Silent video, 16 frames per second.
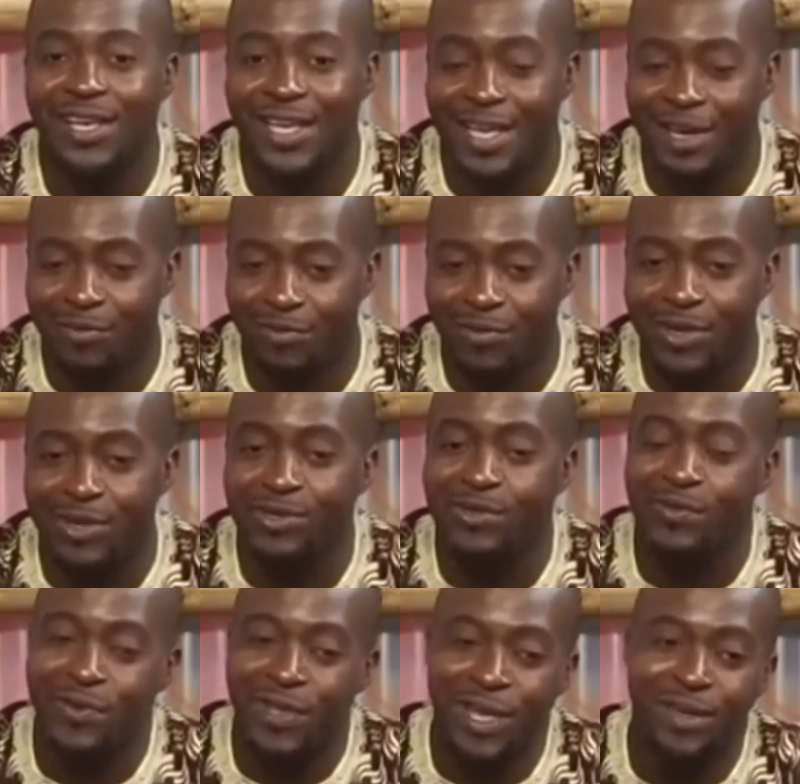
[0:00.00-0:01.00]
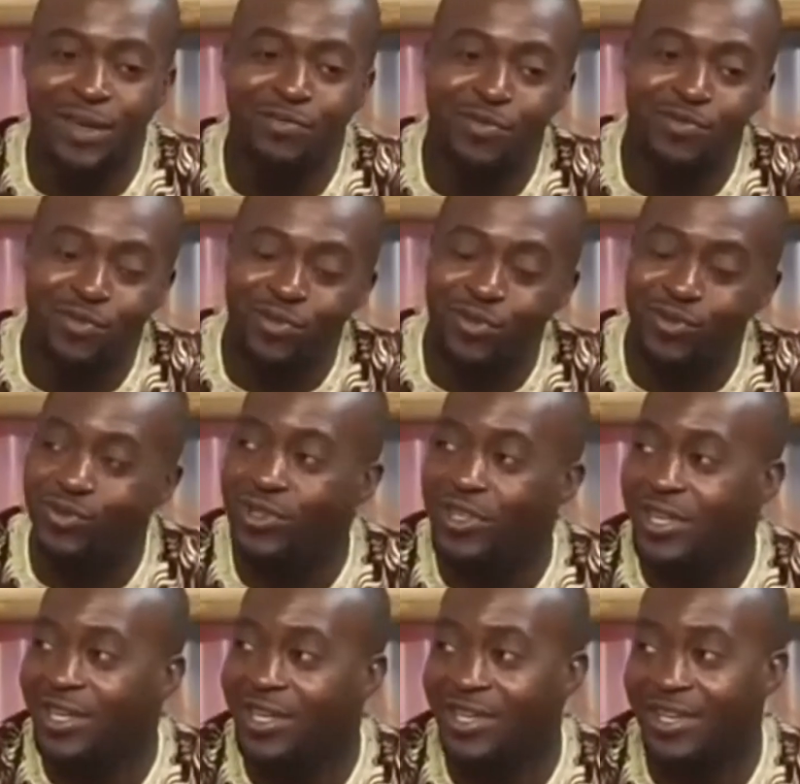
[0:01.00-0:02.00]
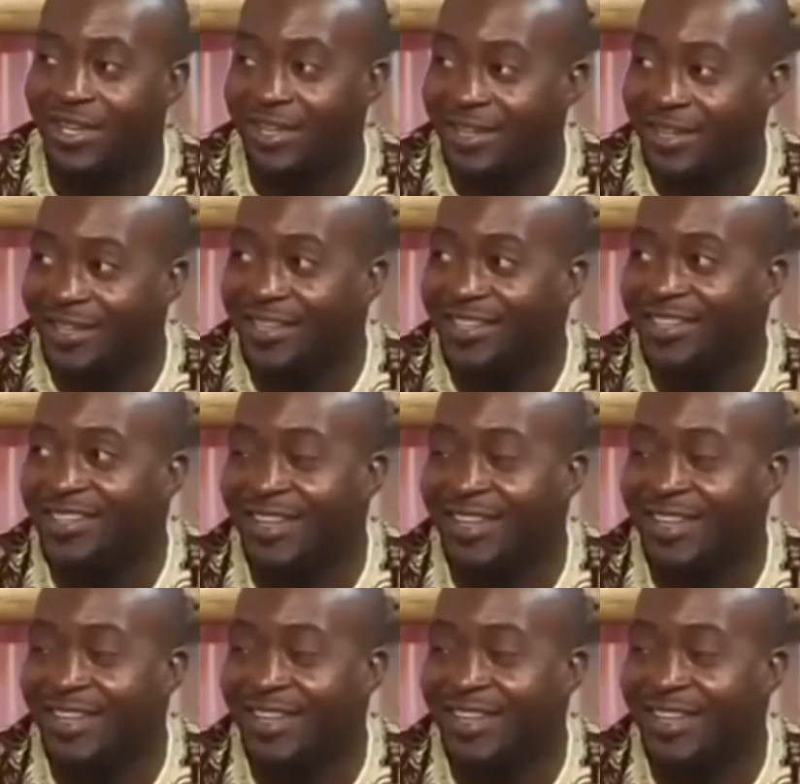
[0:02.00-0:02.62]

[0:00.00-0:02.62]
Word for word: Et en même temps, je viens me produire euh,